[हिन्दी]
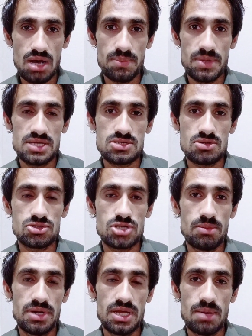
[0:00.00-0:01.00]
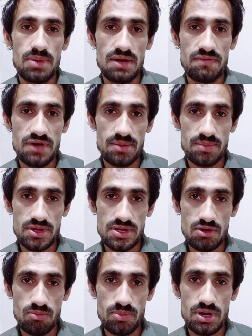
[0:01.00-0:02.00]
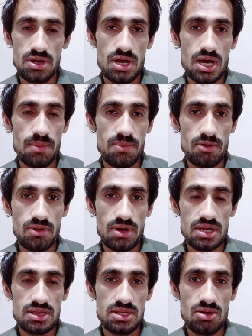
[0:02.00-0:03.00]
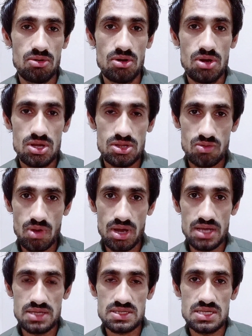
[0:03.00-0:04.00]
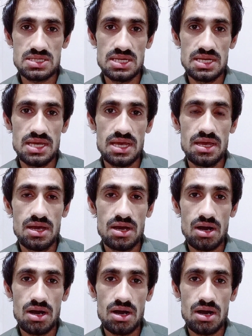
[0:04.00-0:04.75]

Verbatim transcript: अपने सोशल मीडिया प्लेटफॉर्म के ऊपर अपलोड करते हो तो गाइस इसीलिए